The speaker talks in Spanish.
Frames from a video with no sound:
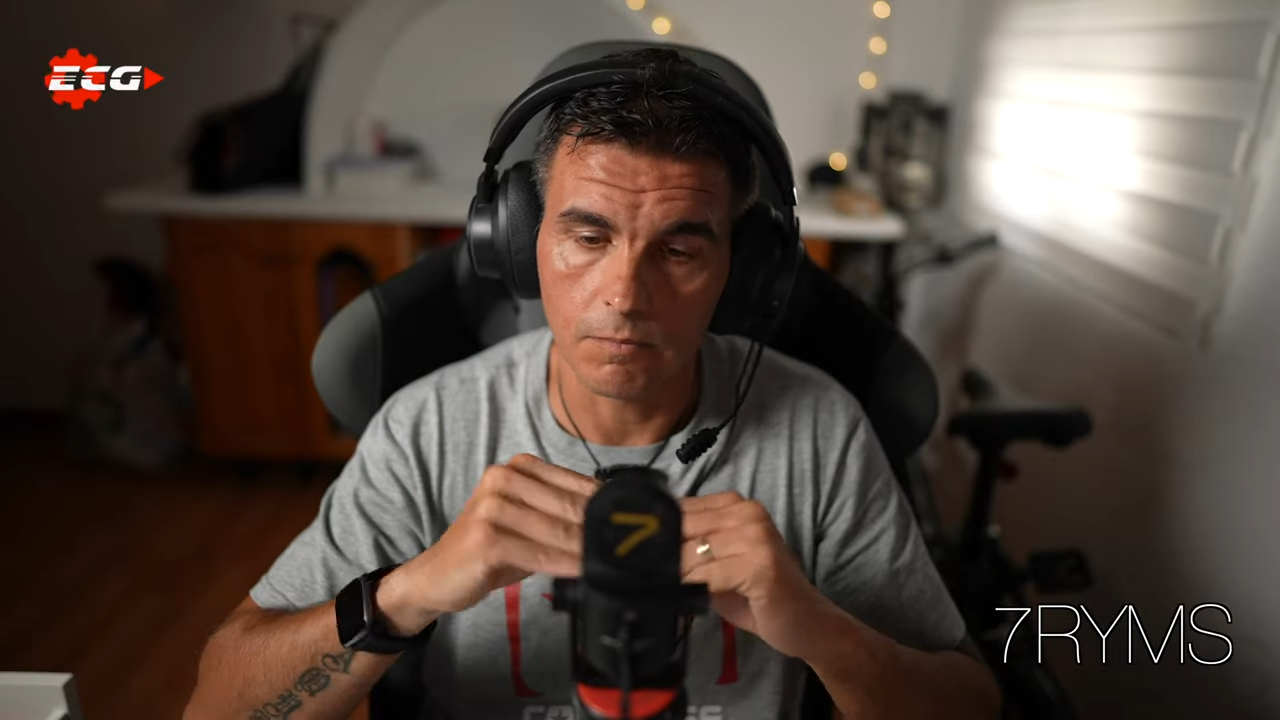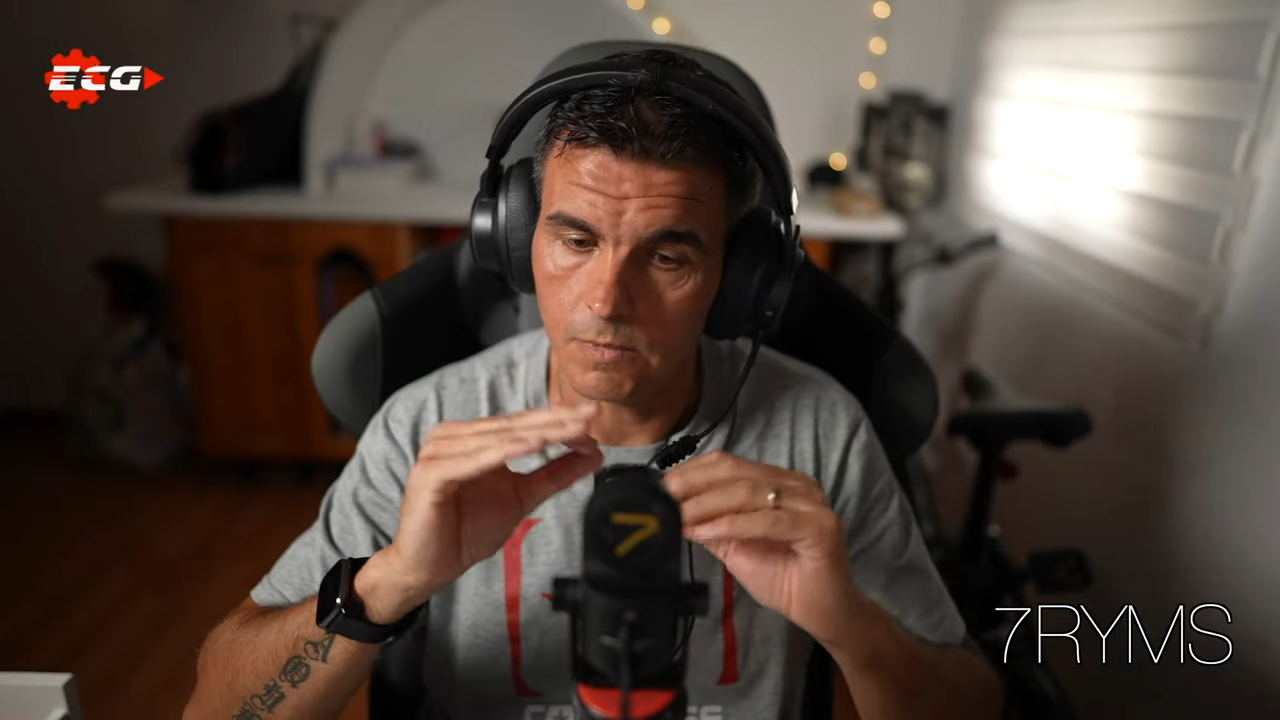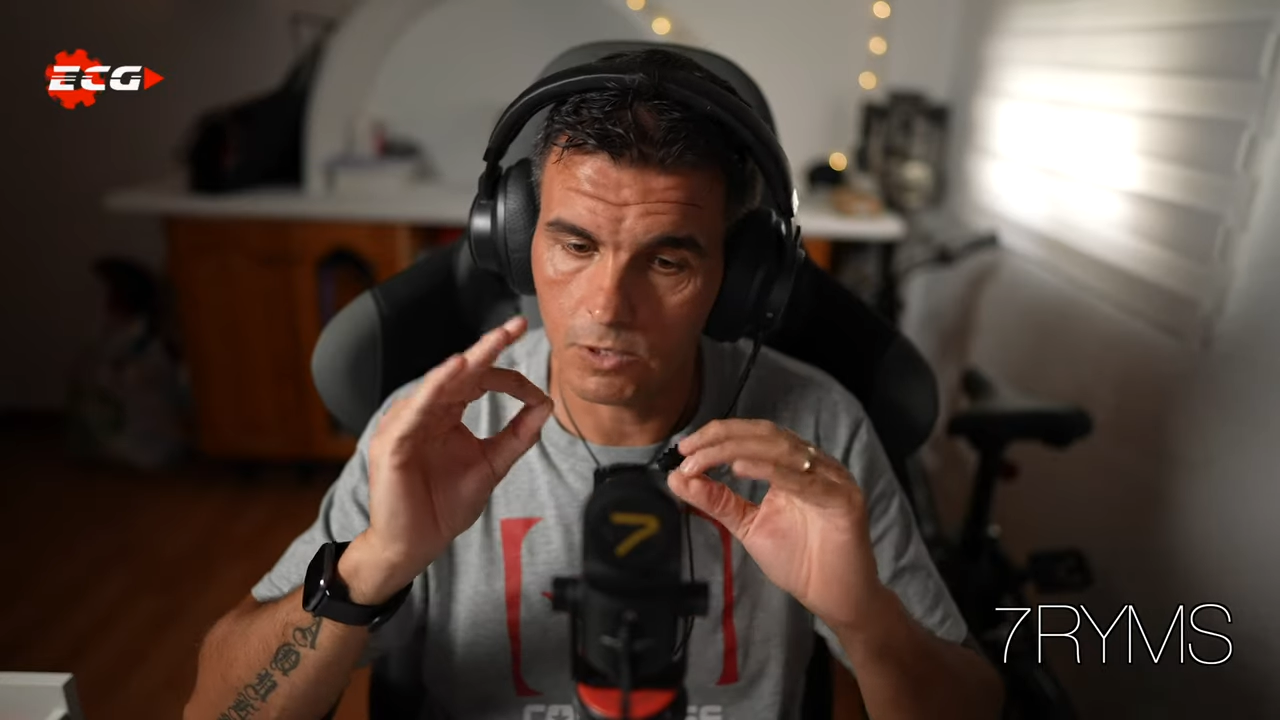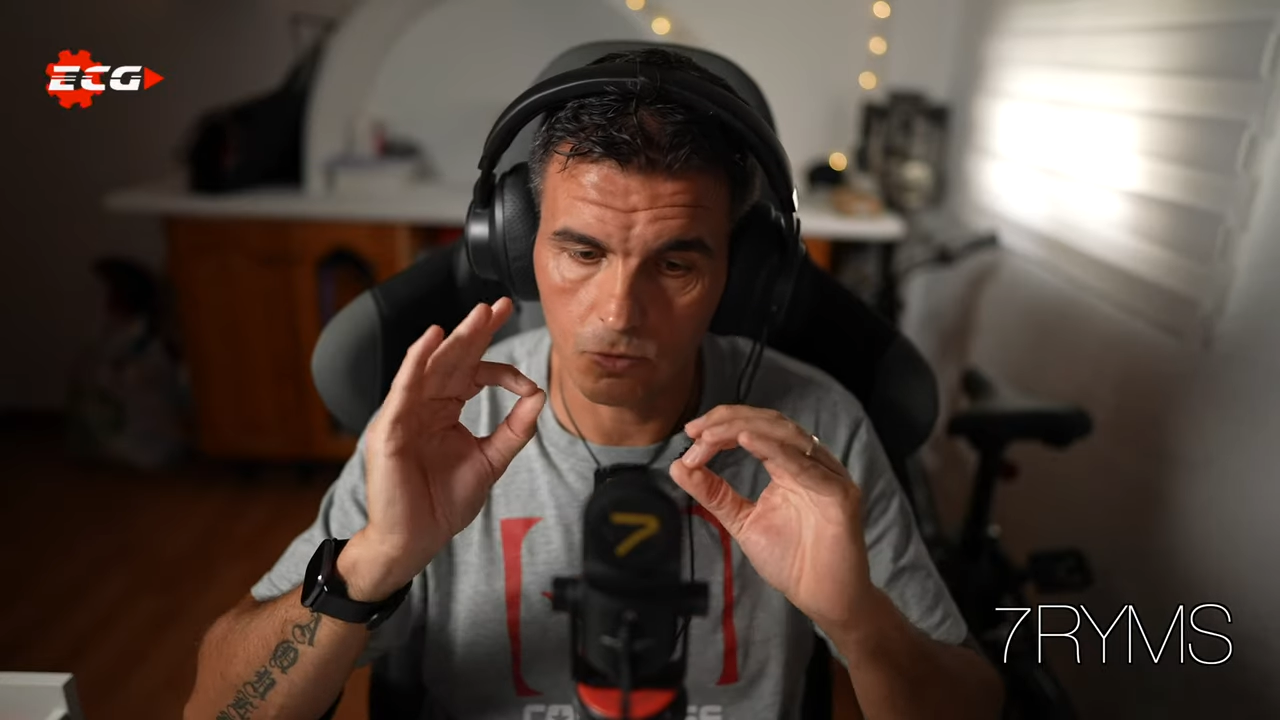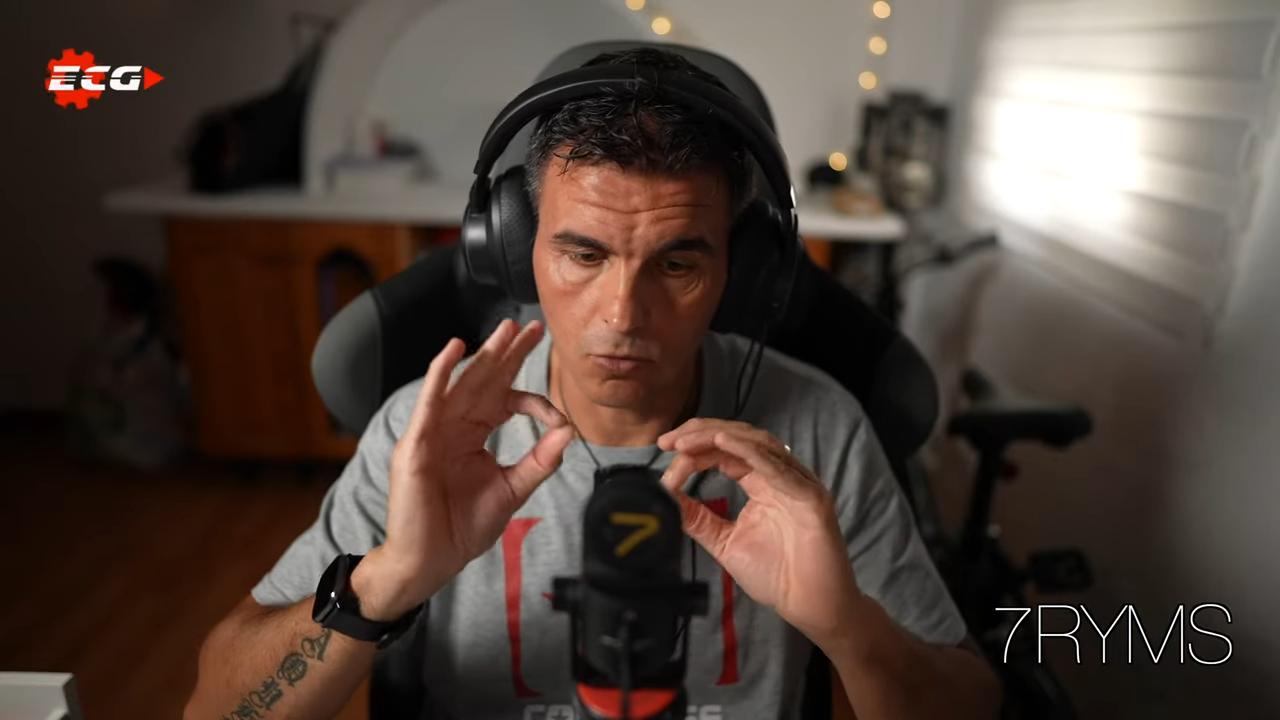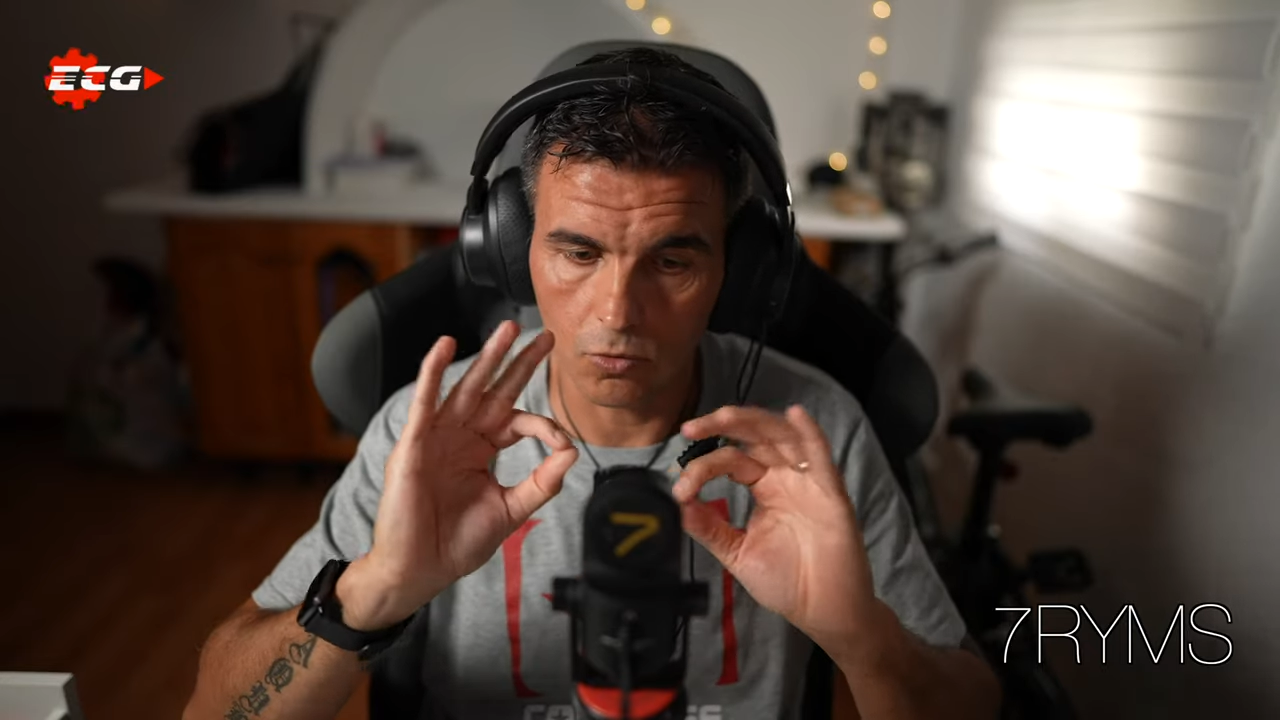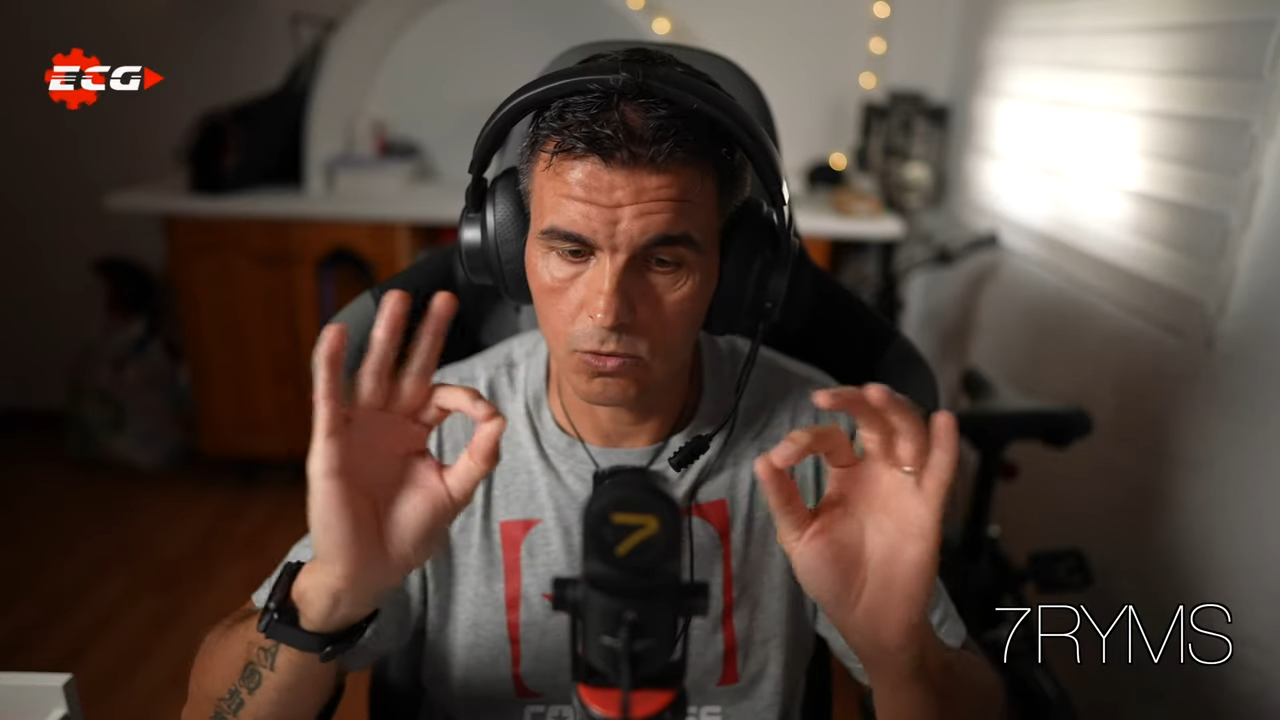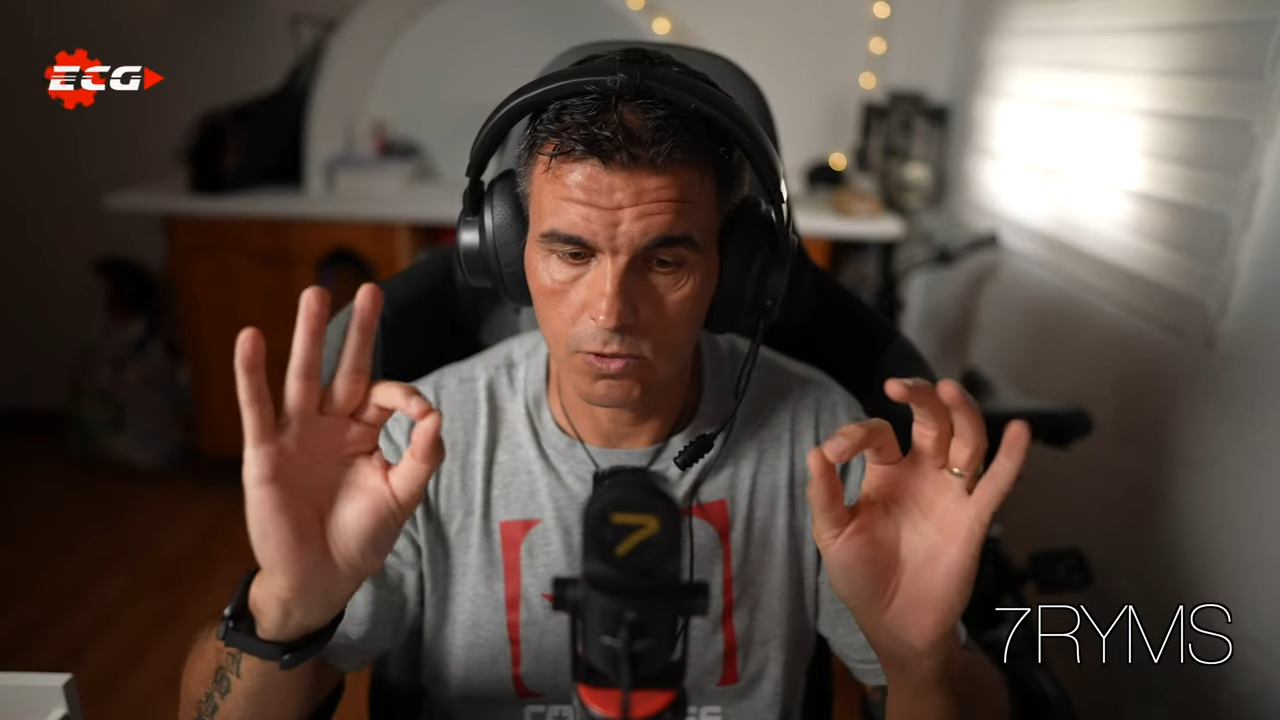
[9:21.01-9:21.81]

Es todo